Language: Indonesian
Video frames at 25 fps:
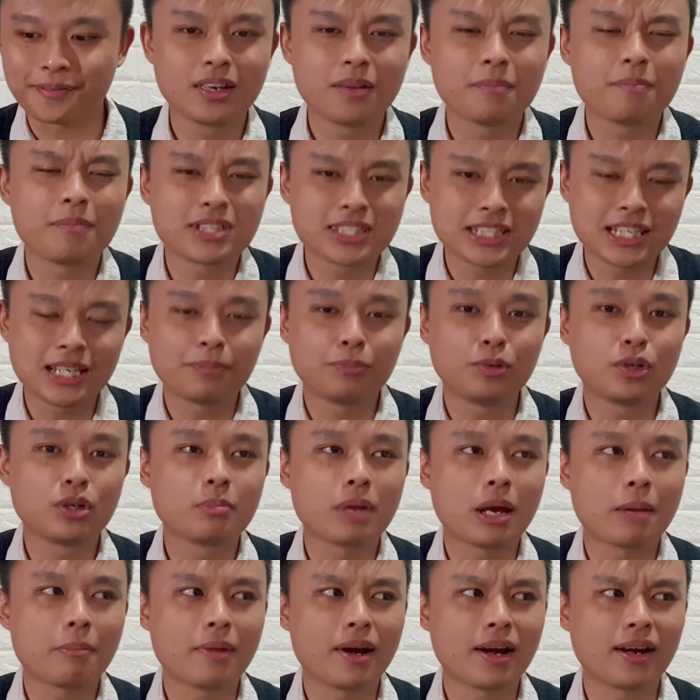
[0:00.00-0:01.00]
Meskipun
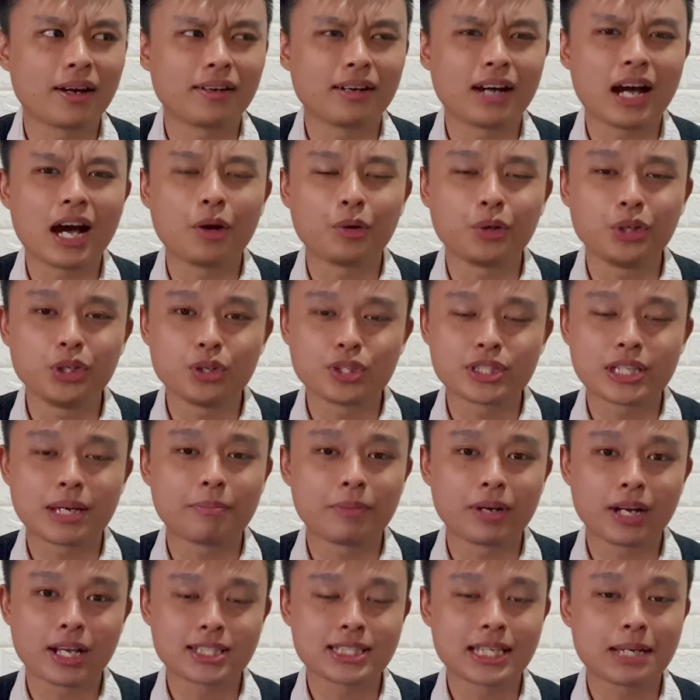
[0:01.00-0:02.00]
memang audio sampel
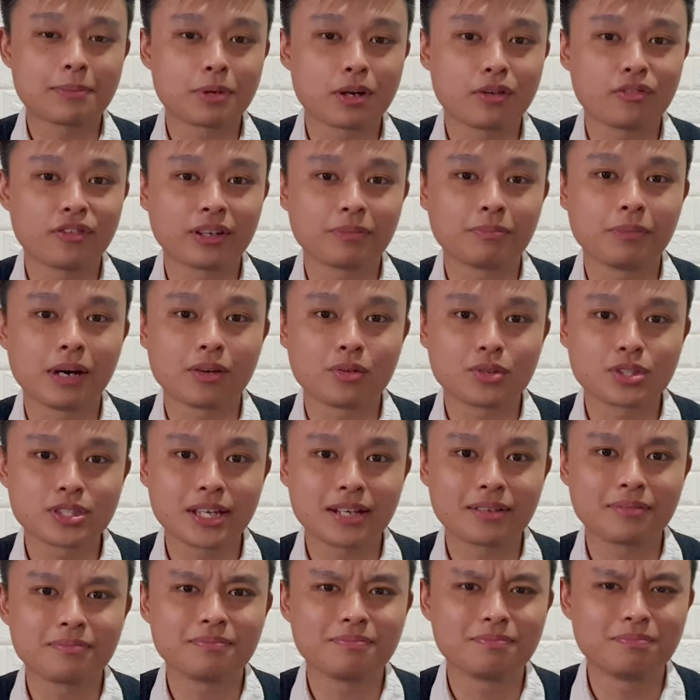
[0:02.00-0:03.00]
yang saya provide
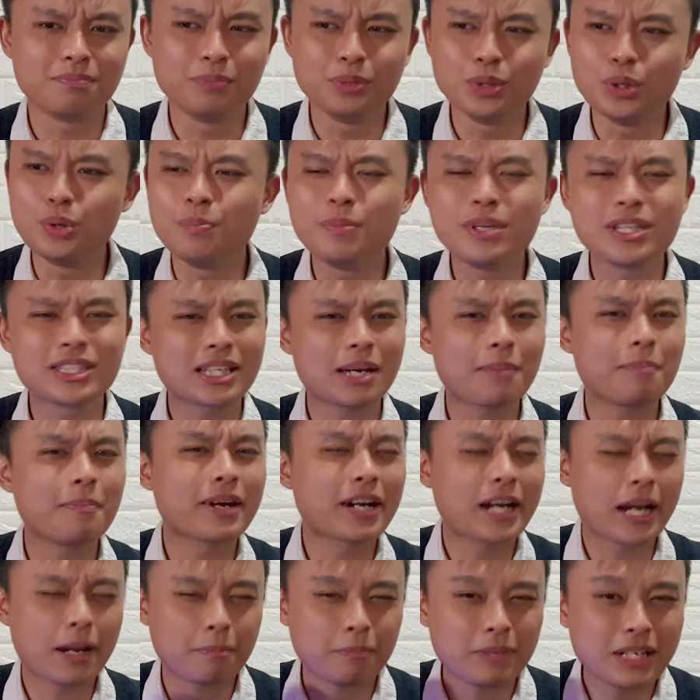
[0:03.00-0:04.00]
barusan belum bisa
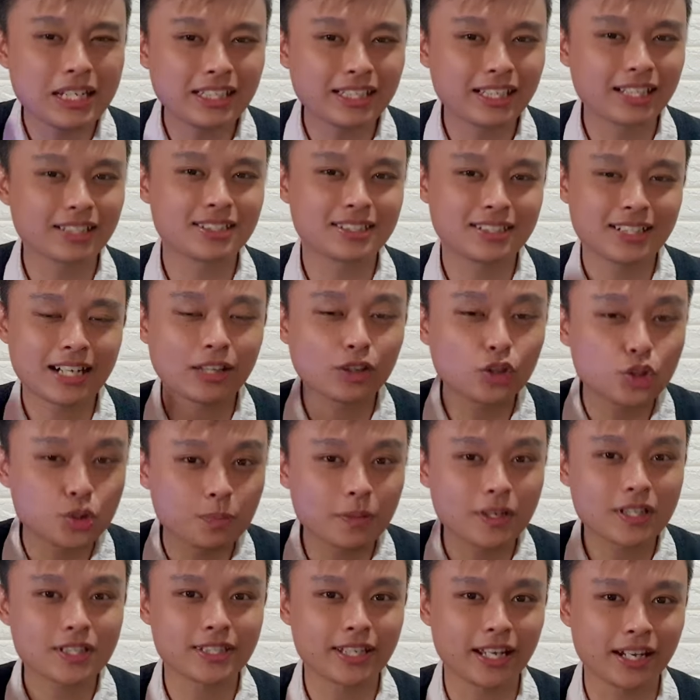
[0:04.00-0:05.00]
mereplicate 100%
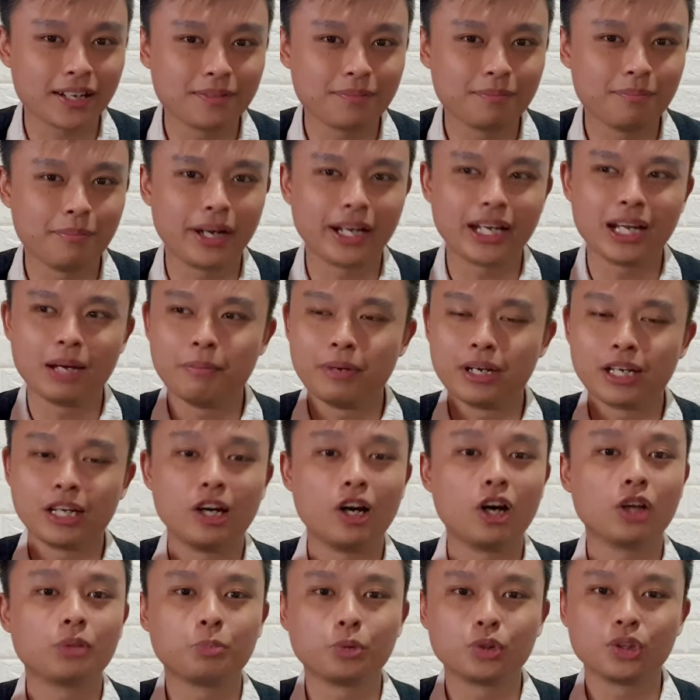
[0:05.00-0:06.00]
bagaimana
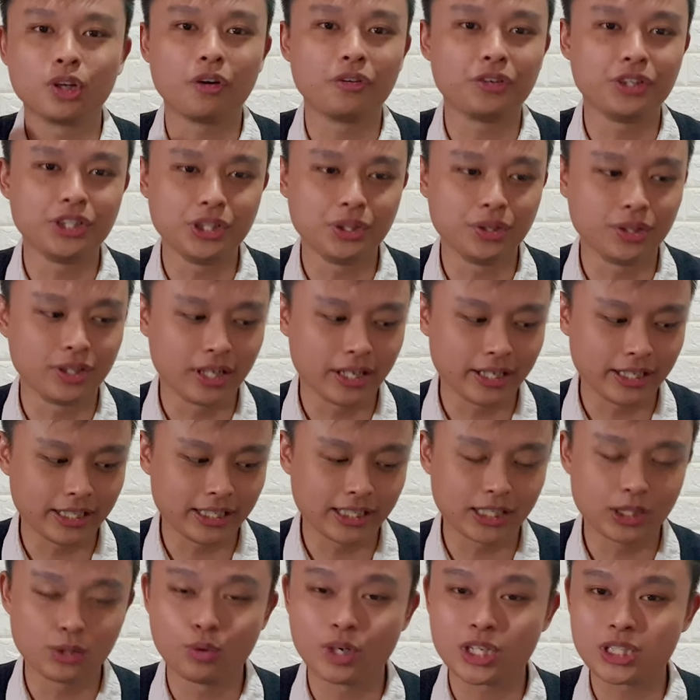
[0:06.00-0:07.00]
output audio dari
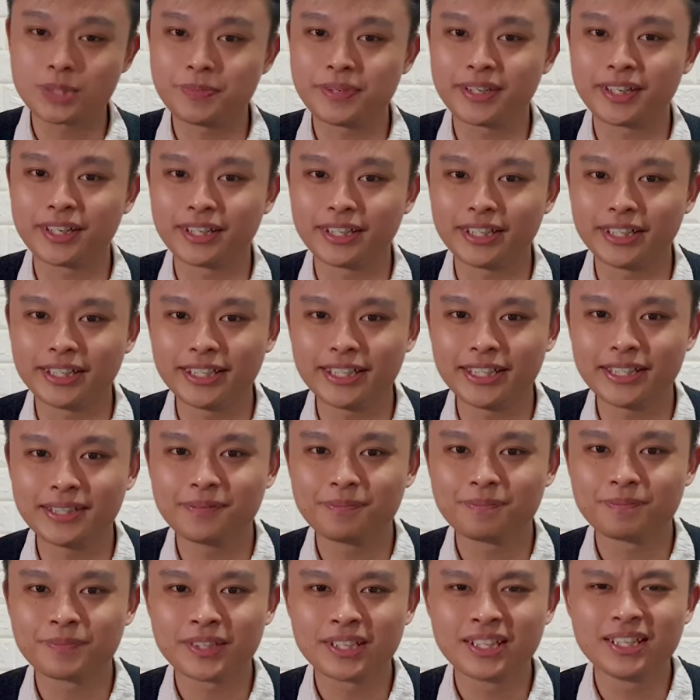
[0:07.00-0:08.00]
kedua speaker ini,
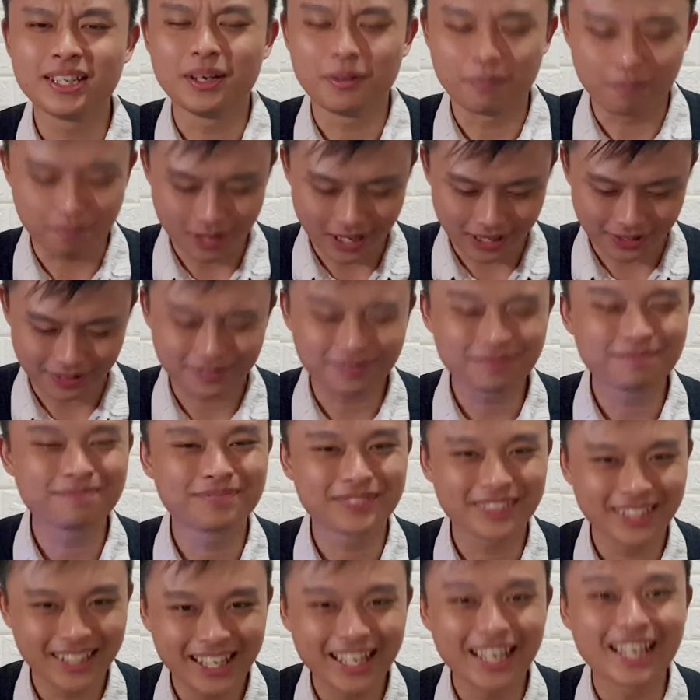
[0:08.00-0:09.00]
but
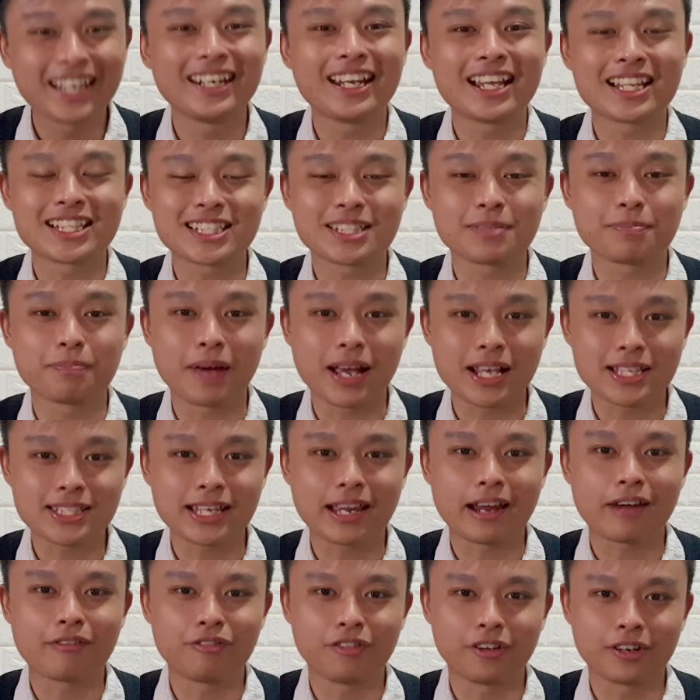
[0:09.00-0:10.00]
that's the best
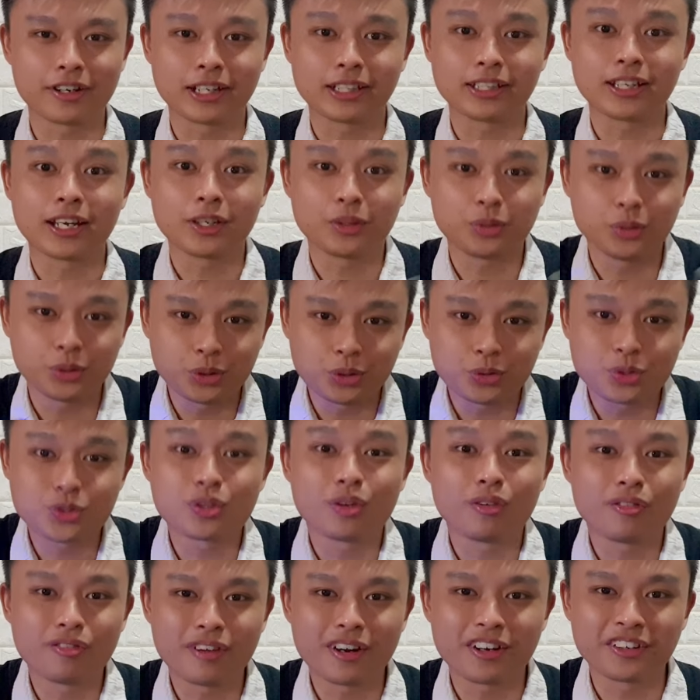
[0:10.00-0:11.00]
effort that I could do so
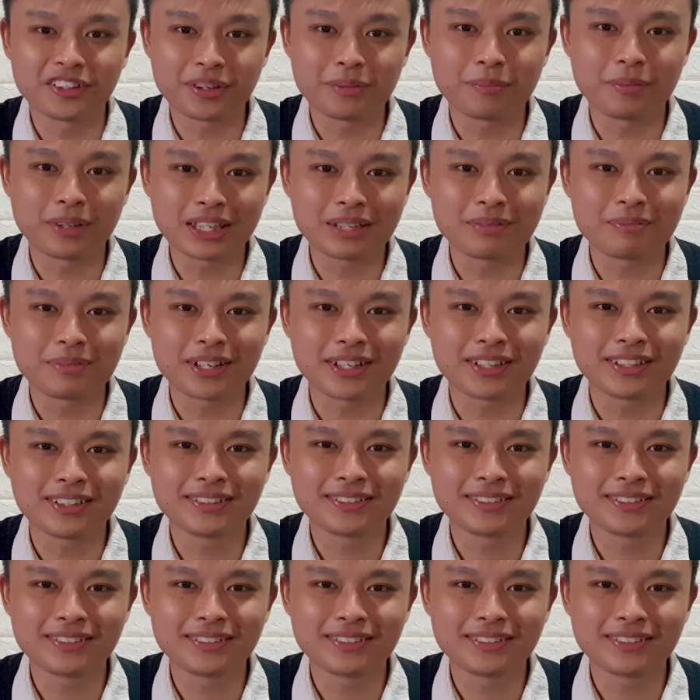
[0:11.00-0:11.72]
far, teman-teman.